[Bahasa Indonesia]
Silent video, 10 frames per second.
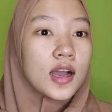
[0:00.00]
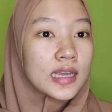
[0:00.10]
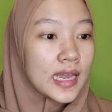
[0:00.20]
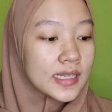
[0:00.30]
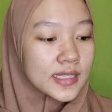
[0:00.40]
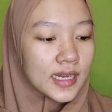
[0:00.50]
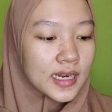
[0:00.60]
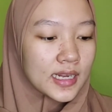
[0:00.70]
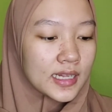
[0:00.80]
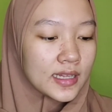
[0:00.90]
Oke,
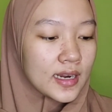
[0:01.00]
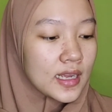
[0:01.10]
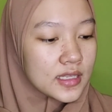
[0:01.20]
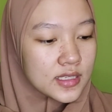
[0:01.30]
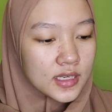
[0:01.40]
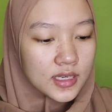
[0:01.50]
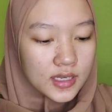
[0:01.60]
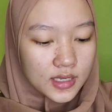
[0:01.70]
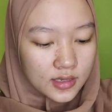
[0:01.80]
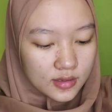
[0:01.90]
sekarang kita
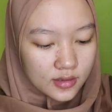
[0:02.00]
racik.